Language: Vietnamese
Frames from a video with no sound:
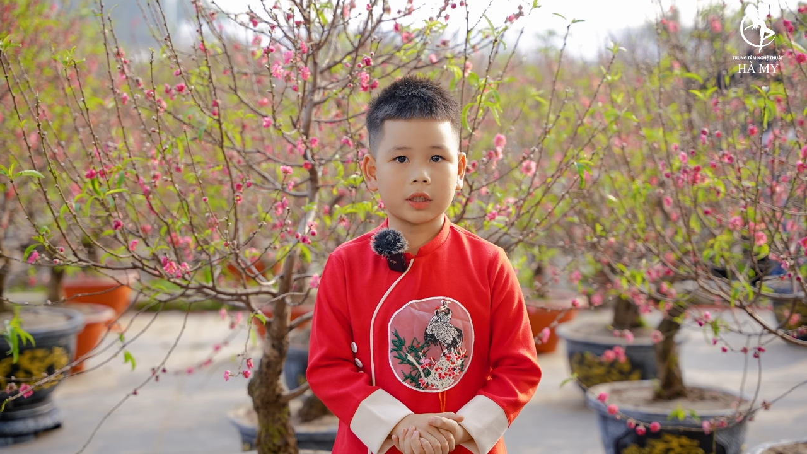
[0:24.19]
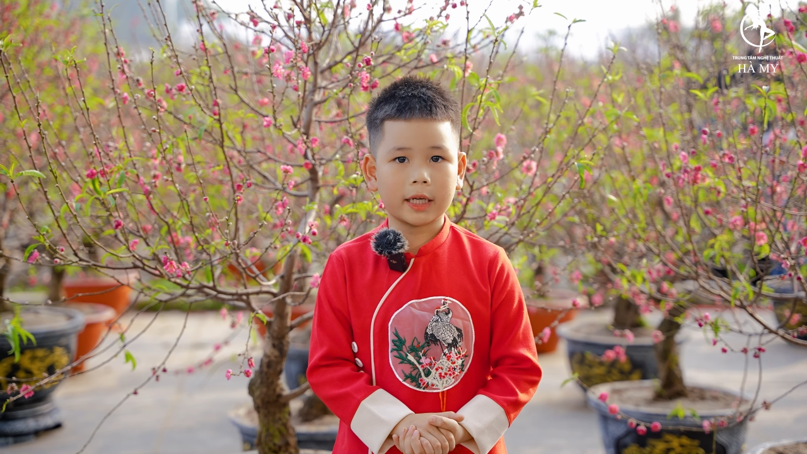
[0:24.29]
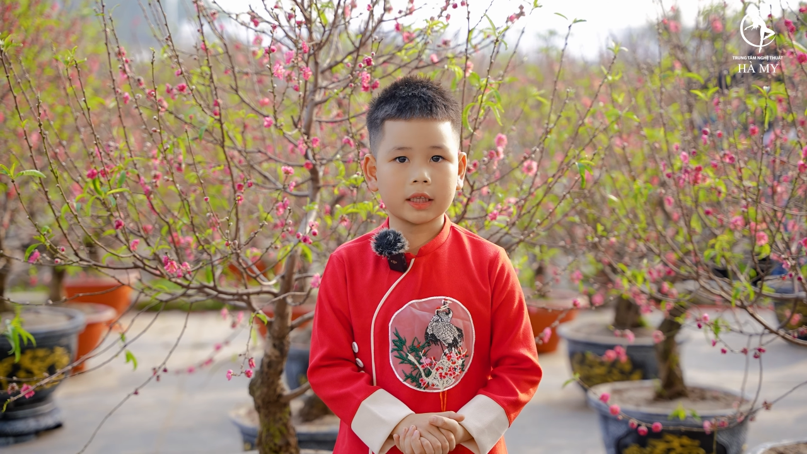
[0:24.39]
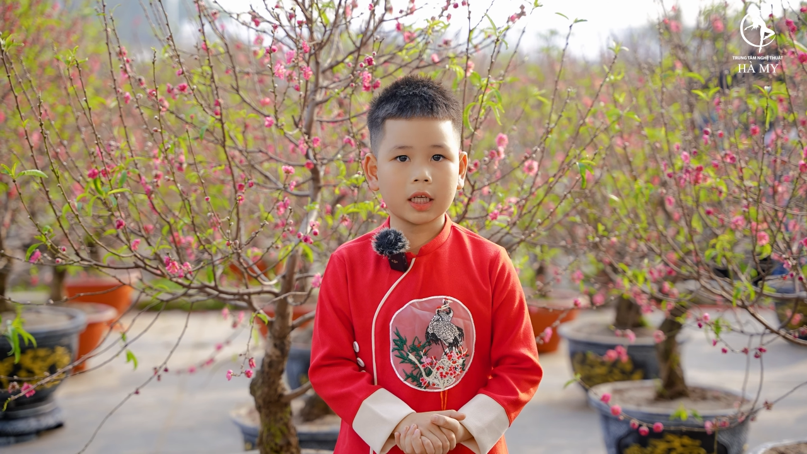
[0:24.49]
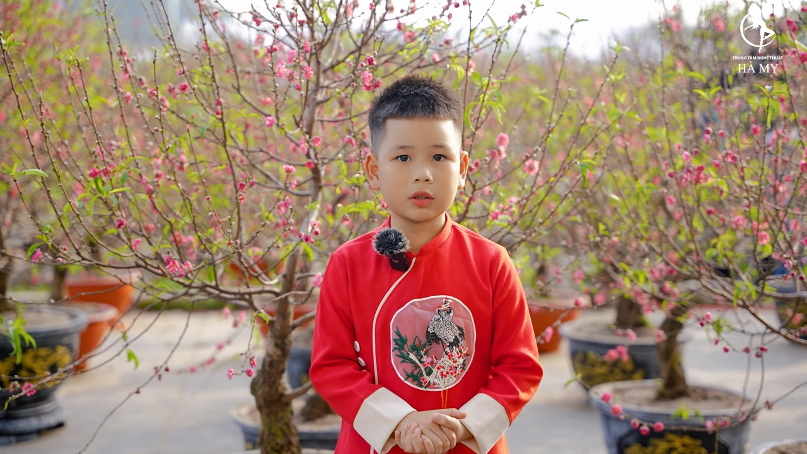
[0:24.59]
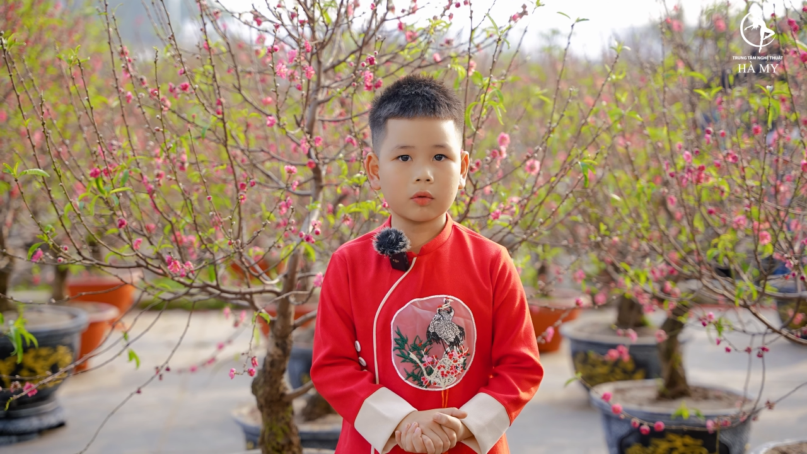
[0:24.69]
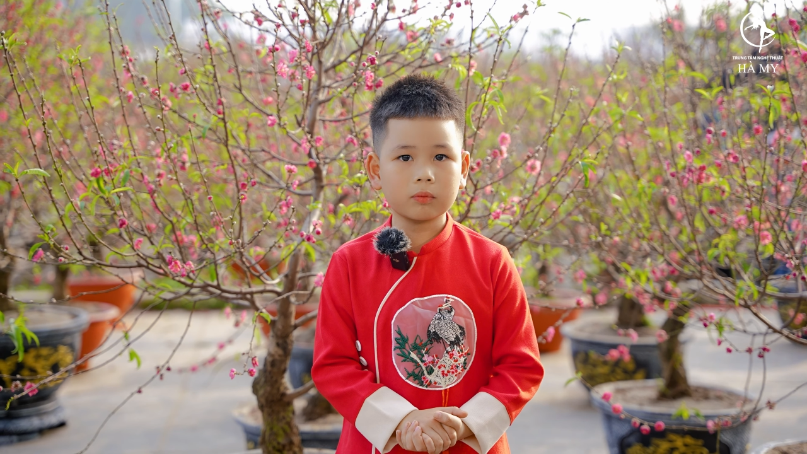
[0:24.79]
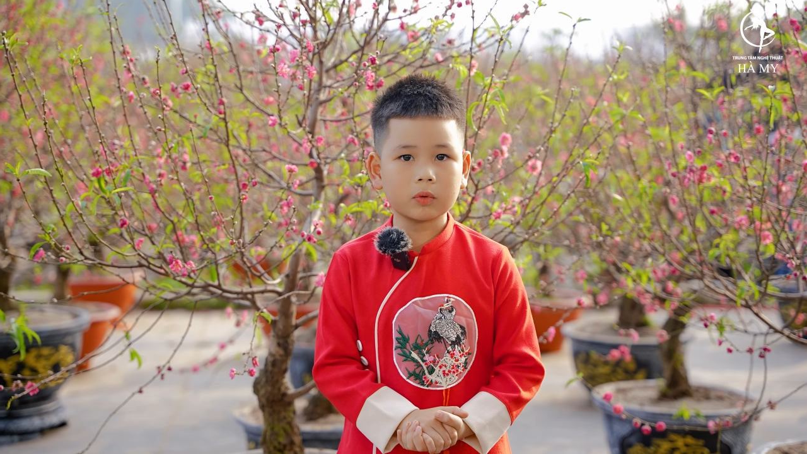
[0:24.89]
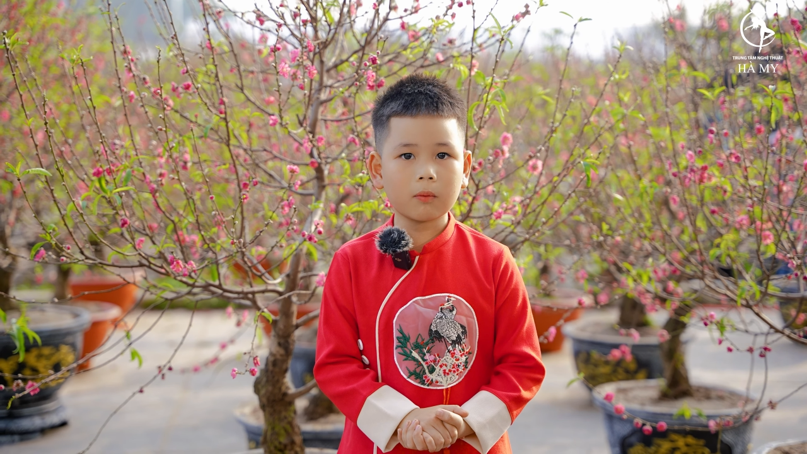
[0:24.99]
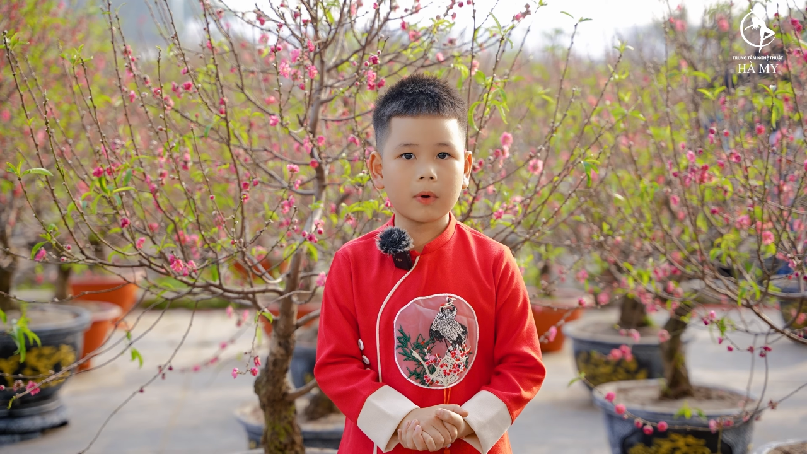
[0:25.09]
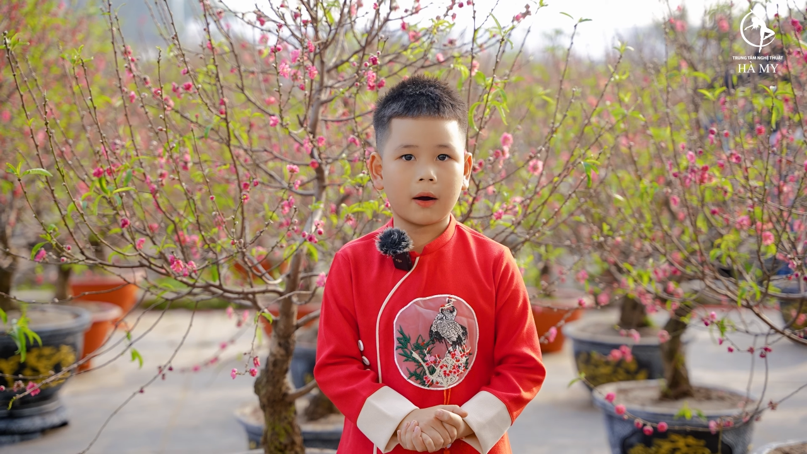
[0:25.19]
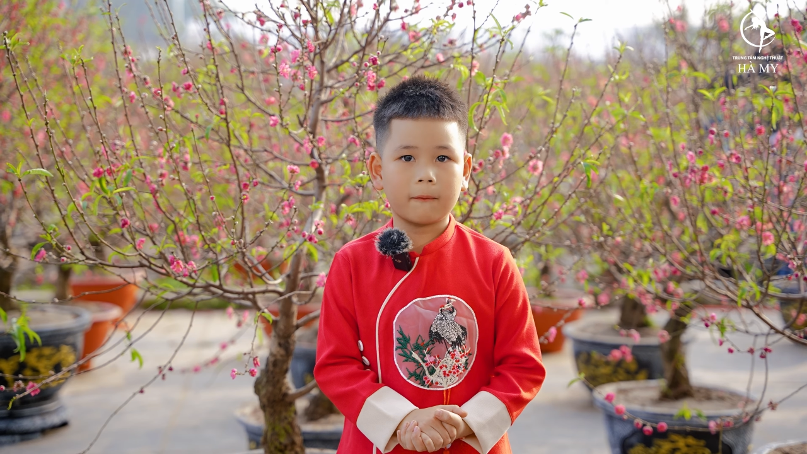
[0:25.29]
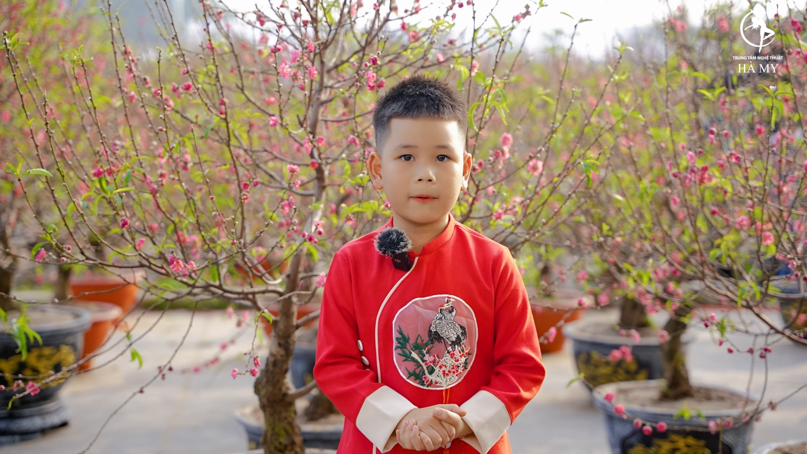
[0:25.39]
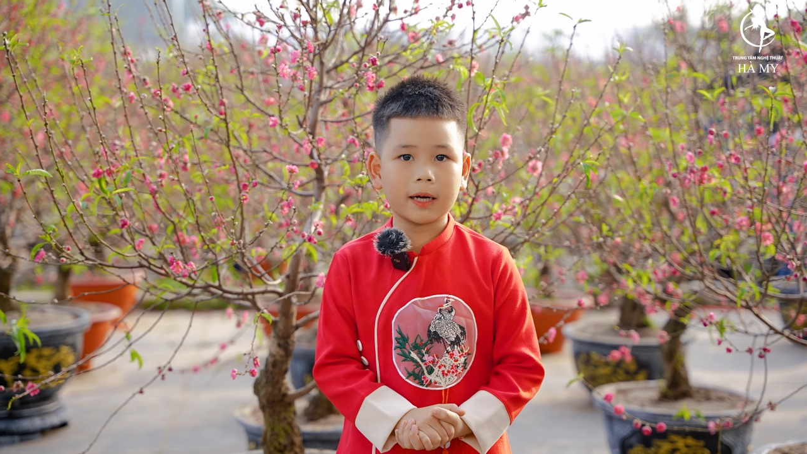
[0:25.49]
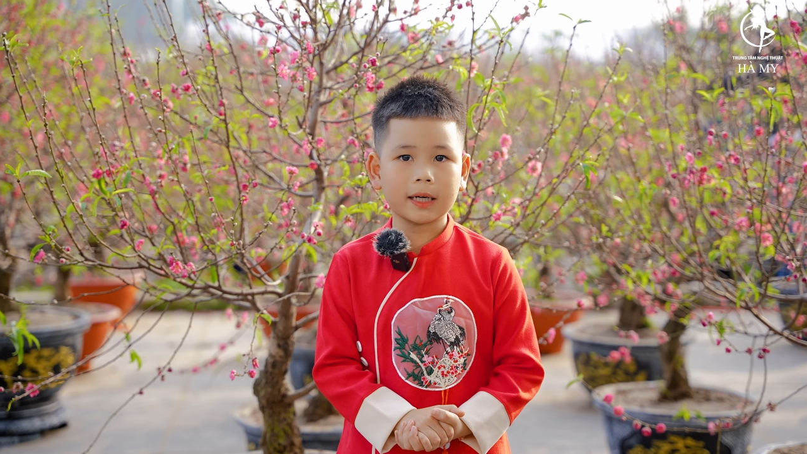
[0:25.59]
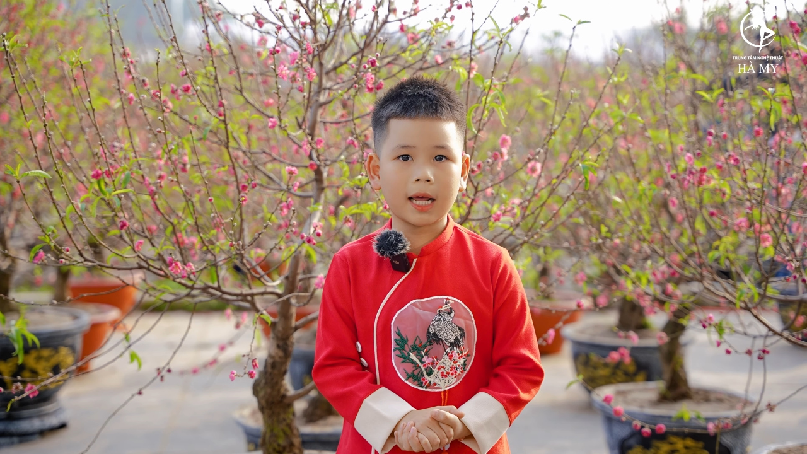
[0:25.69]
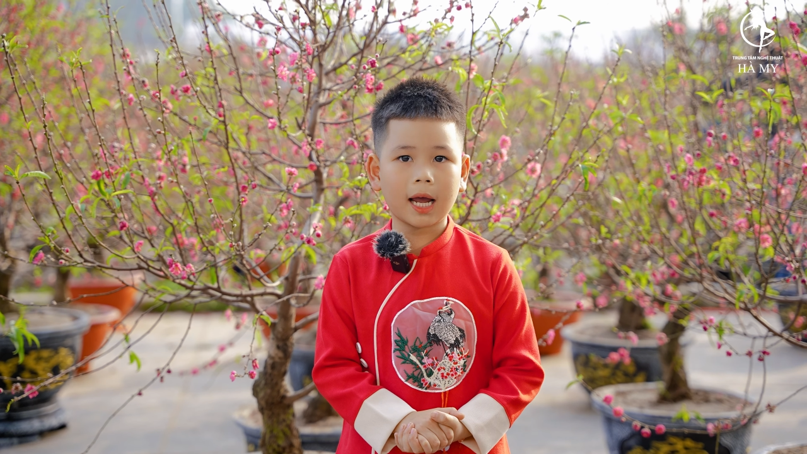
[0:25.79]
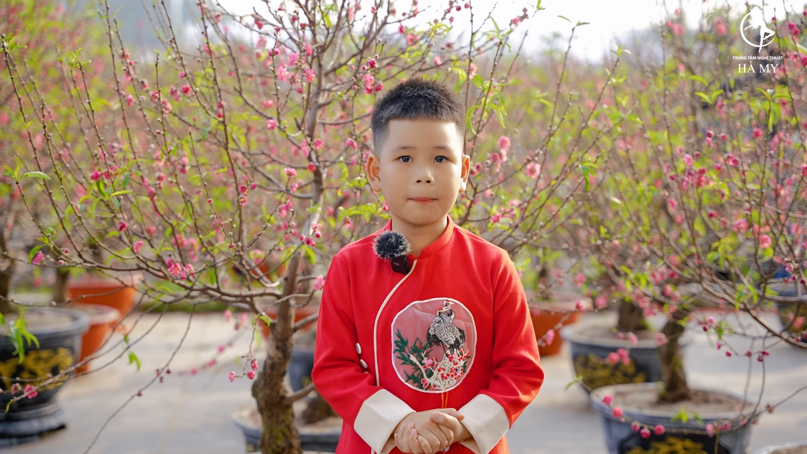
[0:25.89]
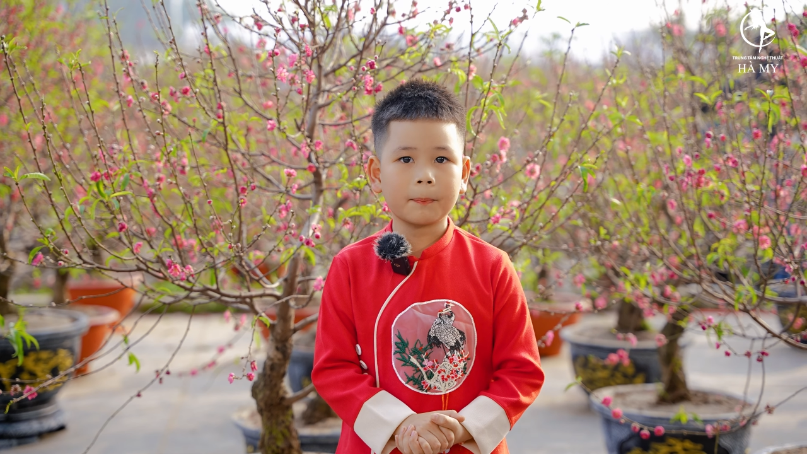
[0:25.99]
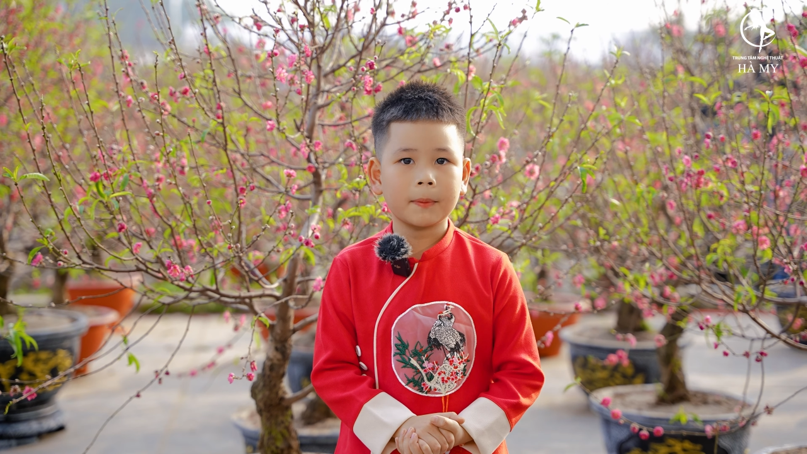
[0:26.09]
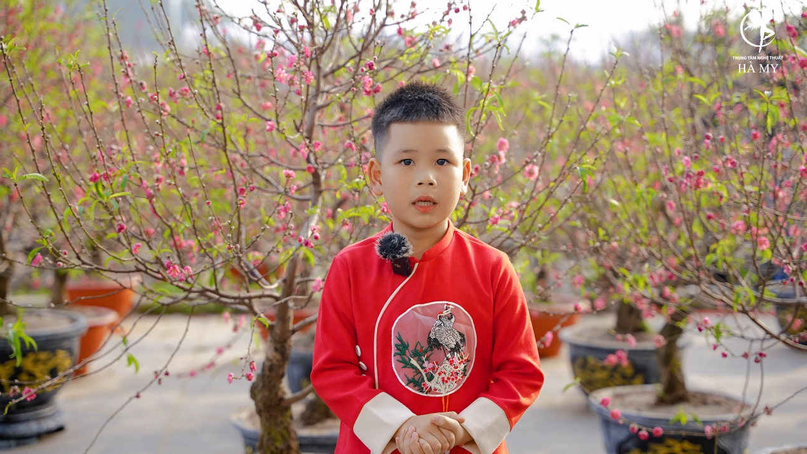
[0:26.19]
cái Tết sung túc ở phương Nam,